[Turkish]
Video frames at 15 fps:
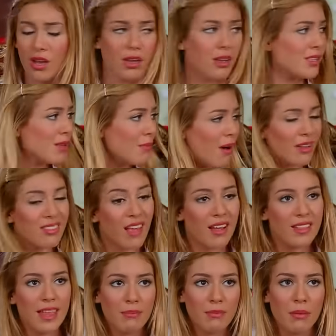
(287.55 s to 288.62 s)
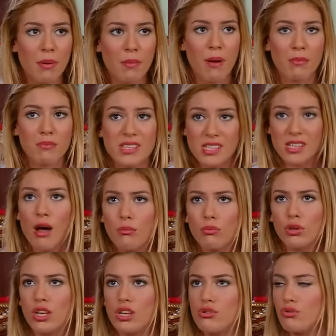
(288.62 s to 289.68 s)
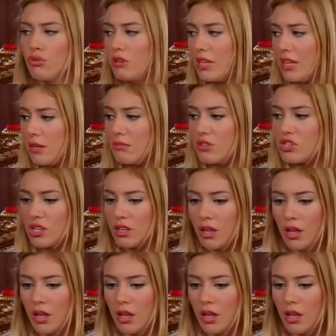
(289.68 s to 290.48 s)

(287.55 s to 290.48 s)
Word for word: Ne zamanında annemle babam İstanbul'da yaşıyor dediğim için